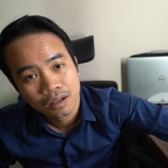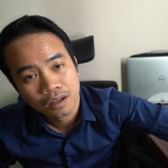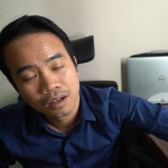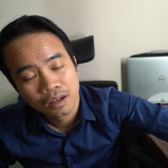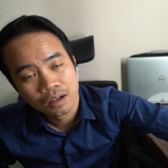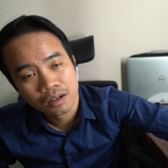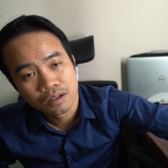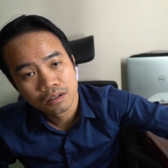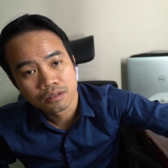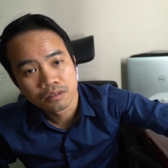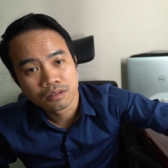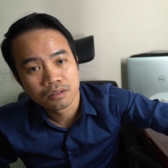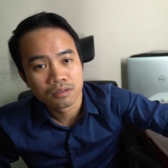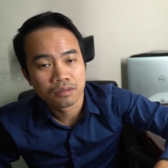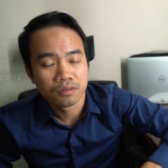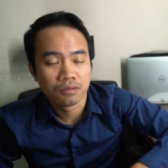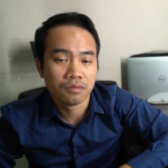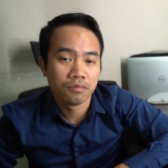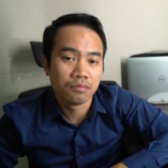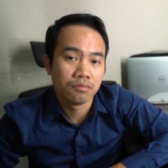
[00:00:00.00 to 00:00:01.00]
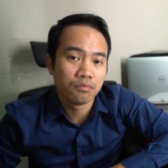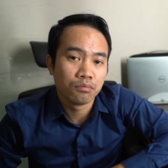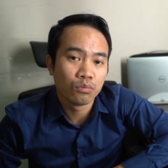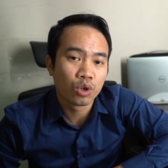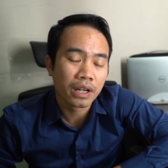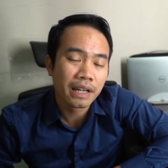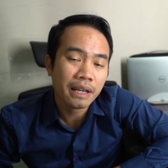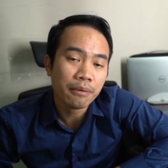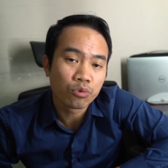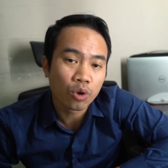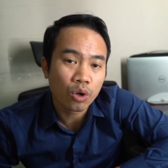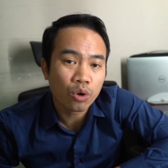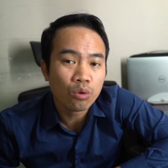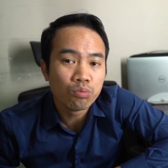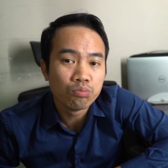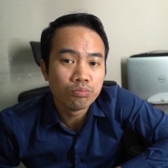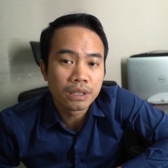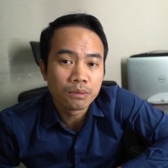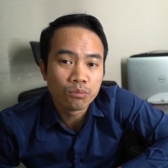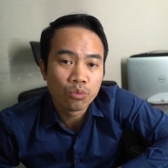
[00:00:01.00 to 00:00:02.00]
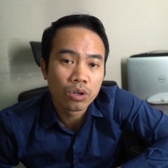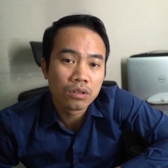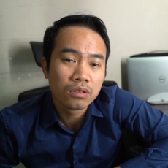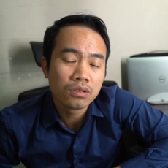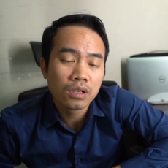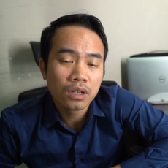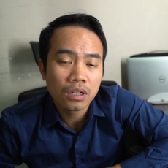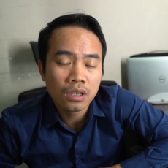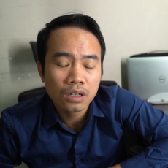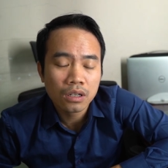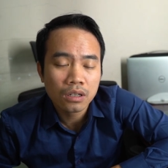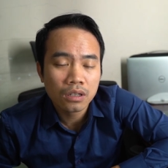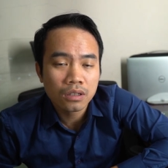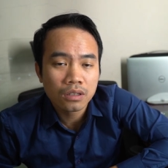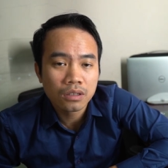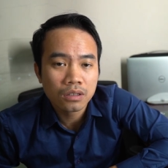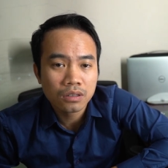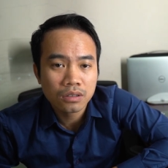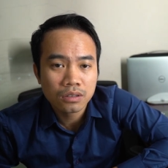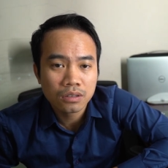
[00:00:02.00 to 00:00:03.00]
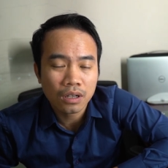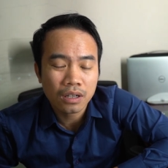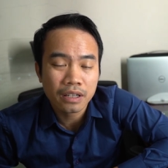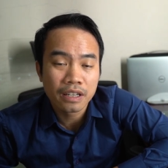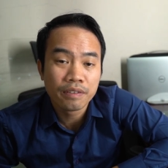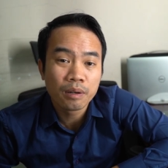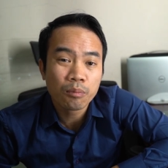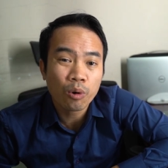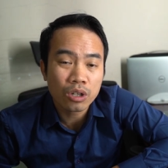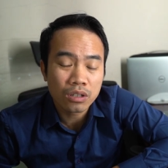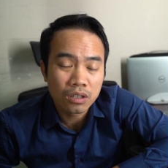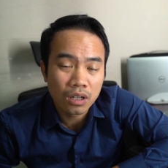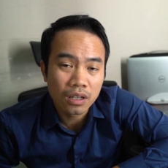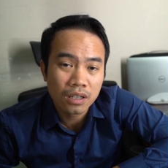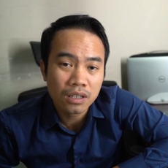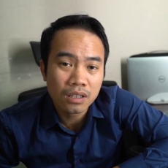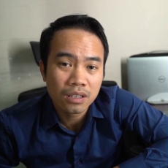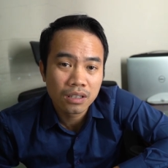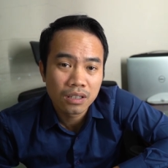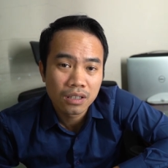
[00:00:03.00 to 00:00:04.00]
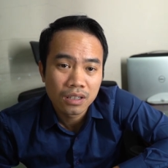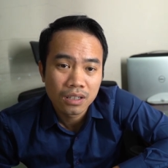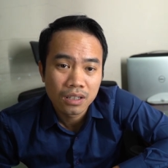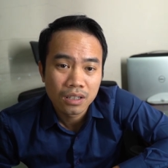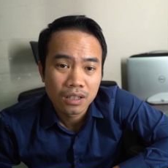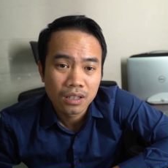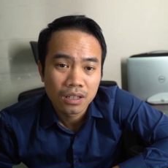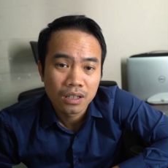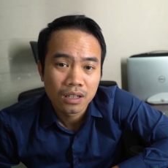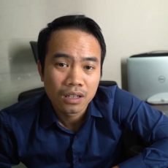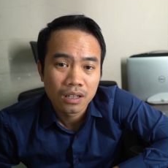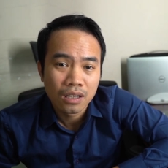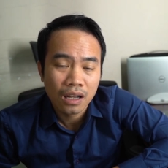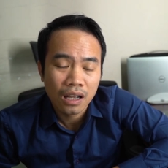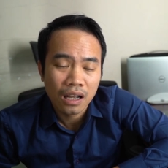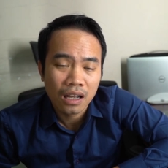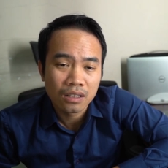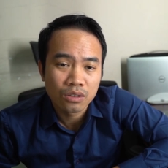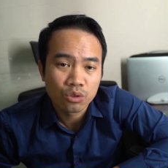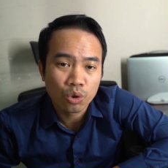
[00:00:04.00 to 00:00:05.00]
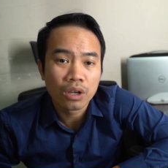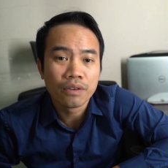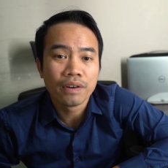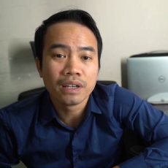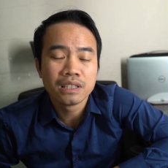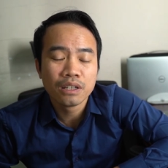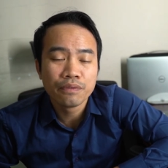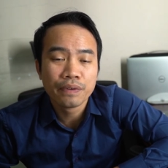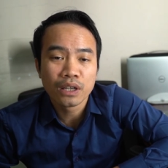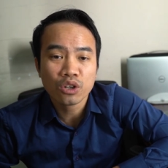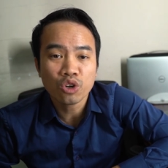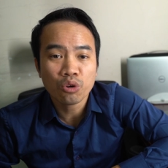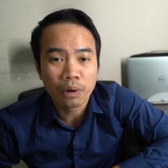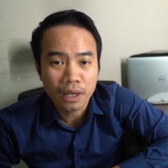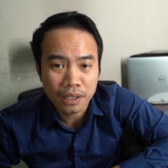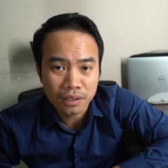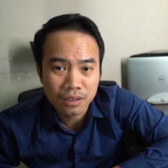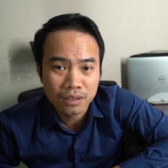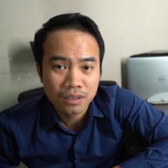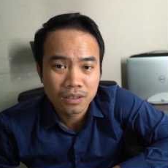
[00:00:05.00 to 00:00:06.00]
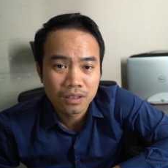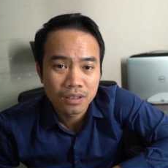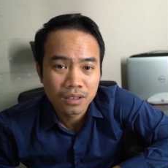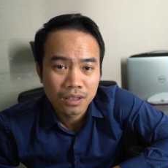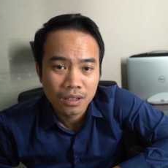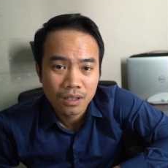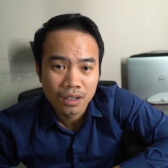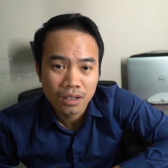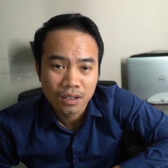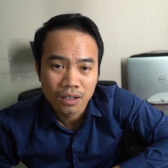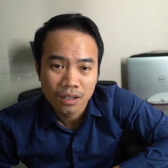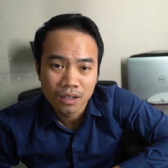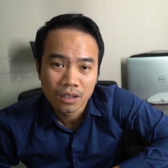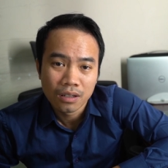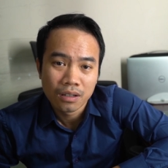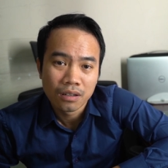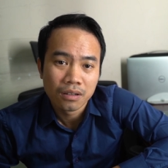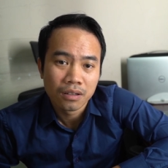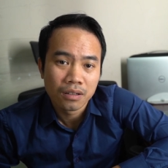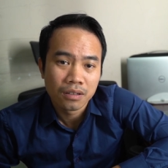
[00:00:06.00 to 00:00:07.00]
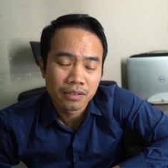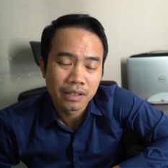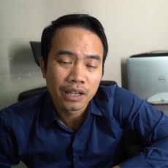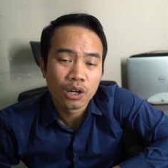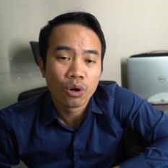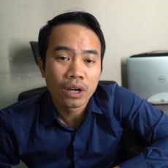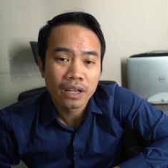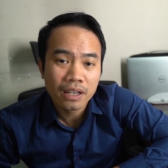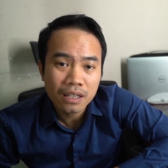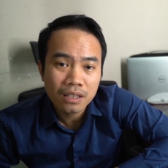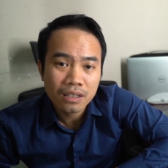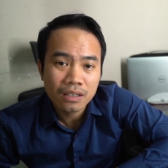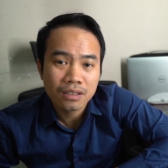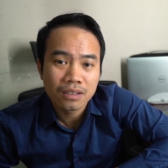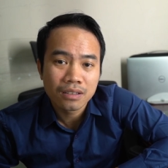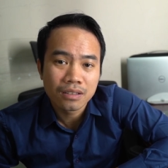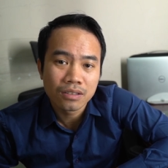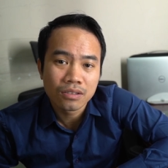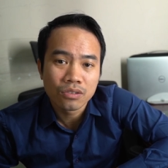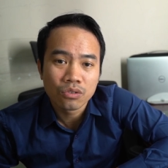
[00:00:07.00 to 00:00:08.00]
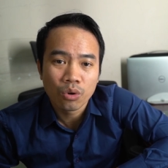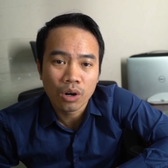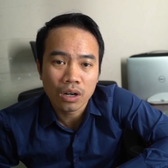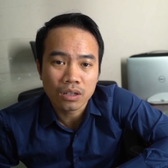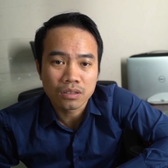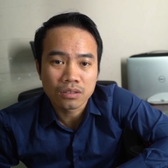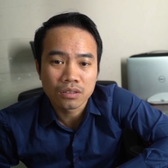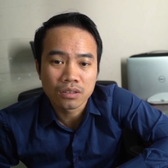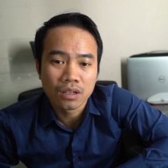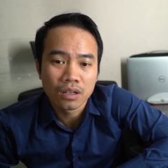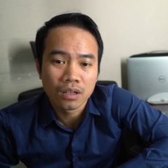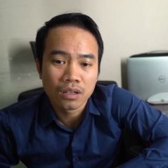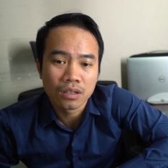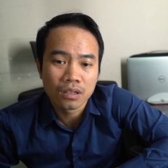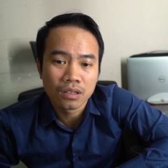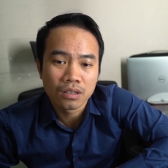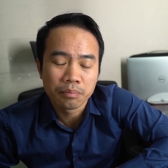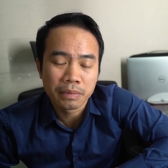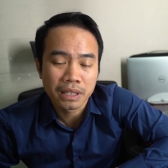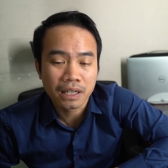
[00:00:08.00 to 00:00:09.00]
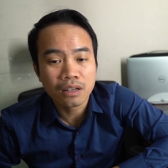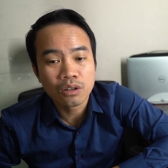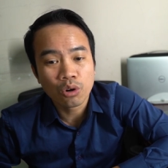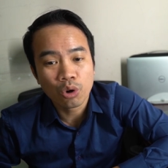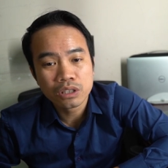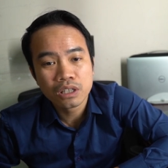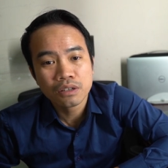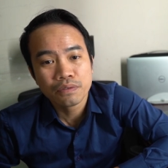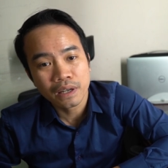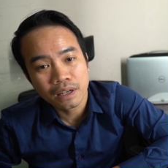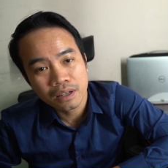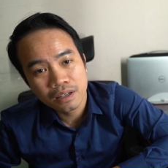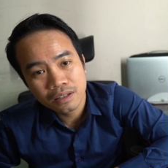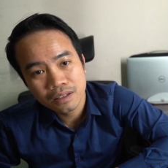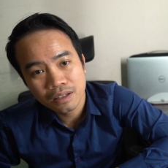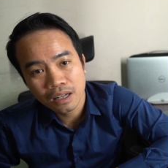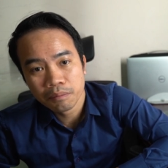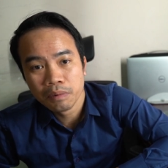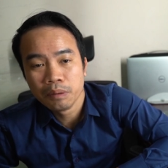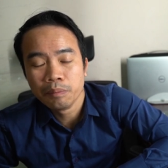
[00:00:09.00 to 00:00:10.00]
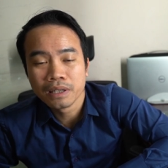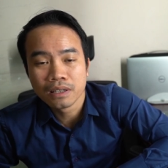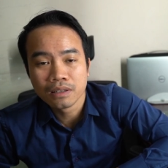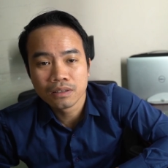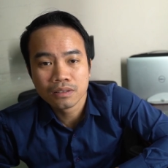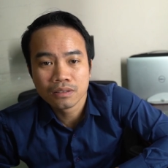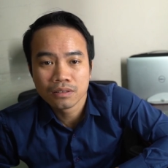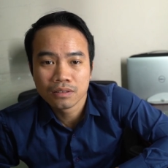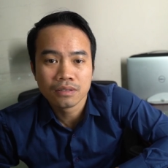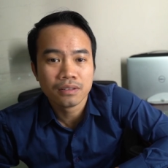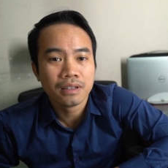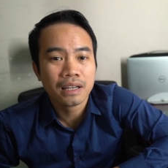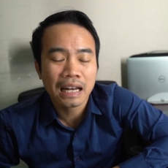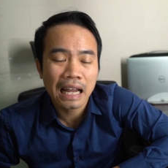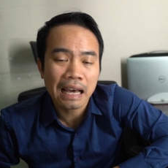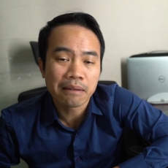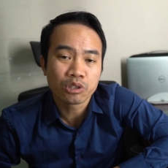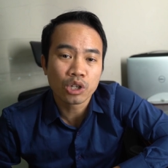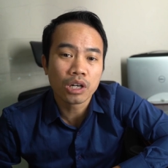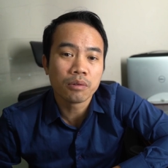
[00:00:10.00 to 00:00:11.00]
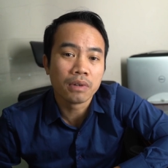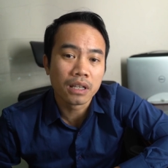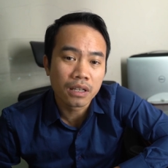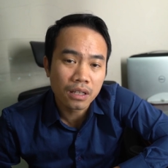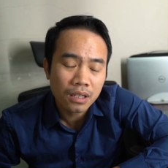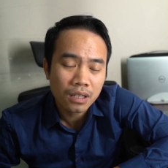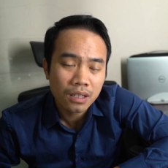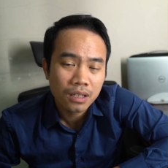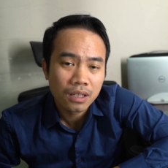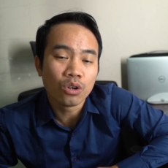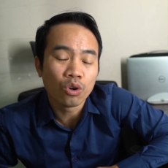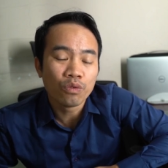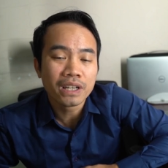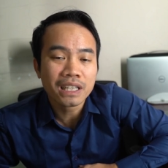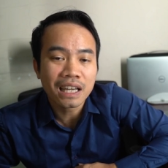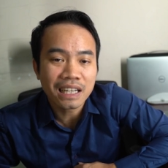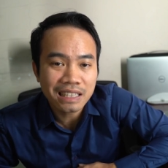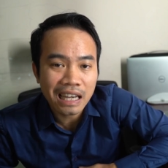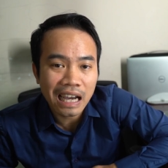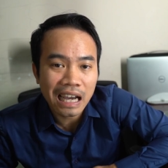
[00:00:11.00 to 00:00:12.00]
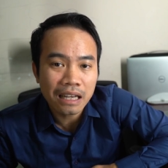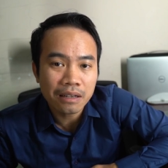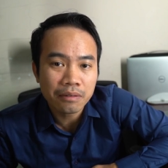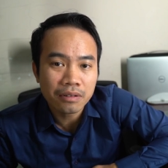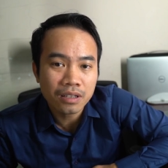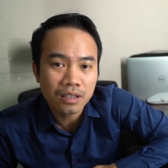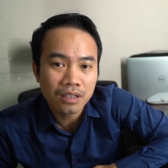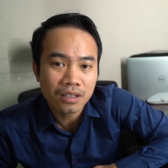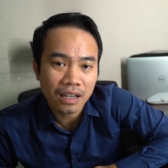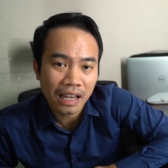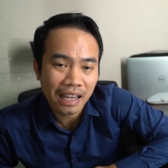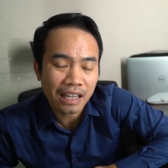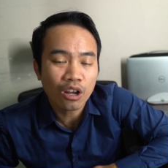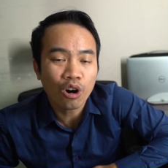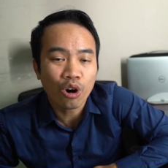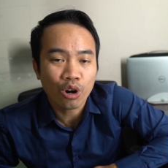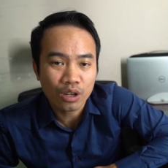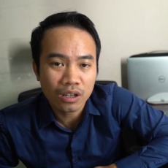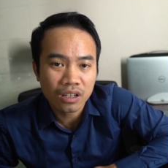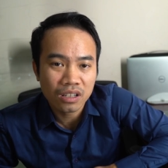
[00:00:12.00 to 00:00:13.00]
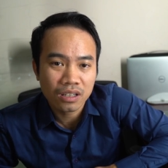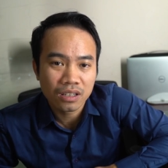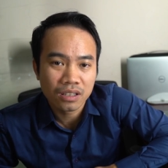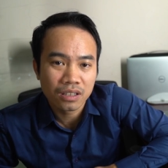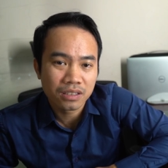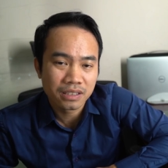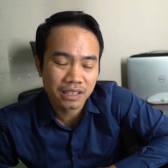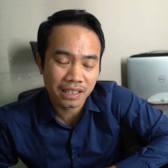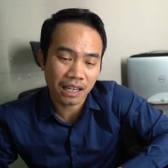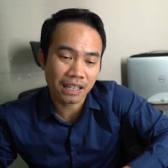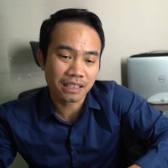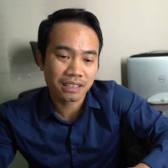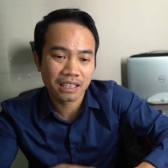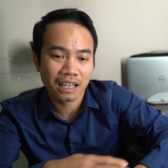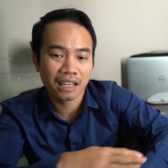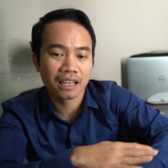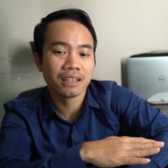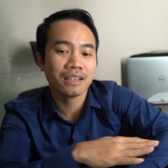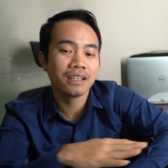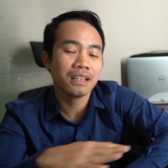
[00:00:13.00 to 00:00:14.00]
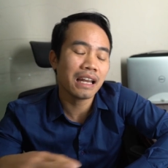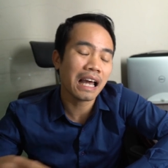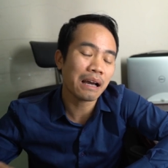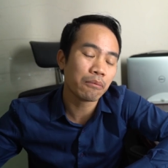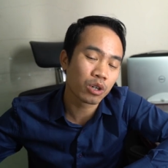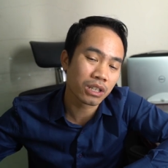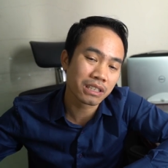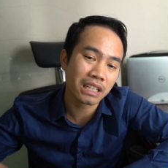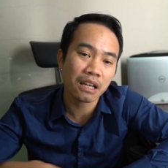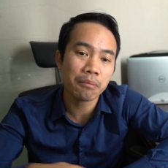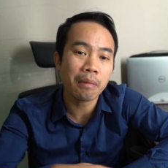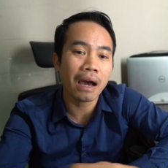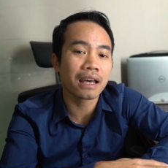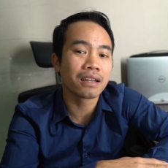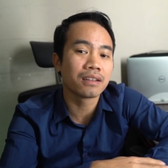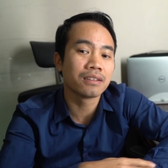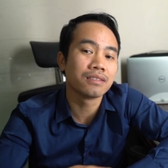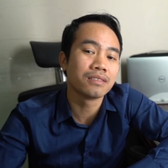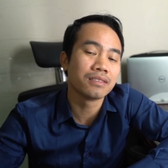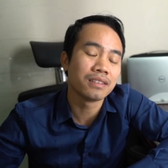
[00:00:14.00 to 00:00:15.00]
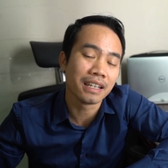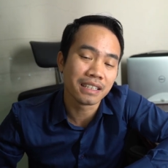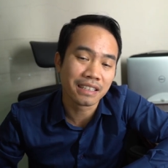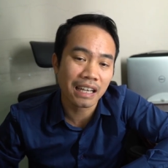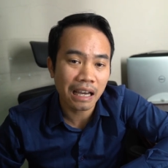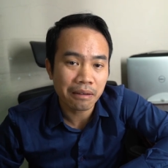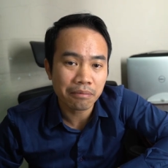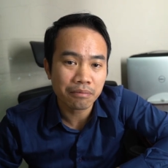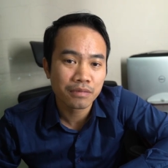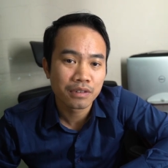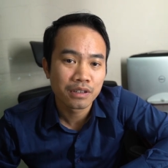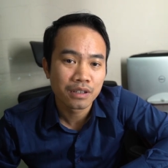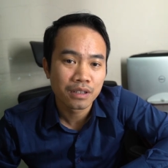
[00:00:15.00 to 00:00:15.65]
à, một cái điểm cuối cùng mình muốn ờ, gợi ý với mọi người ấy, là tùy vào chi phí của mình nhiều hay ít hoặc uh, mình cân đối chi phí để mà mình nên làm cho hợp lý đối với nhà trai ngày ăn hỏi ấy, chỉ cần cái làm một cái dãy bàn để chat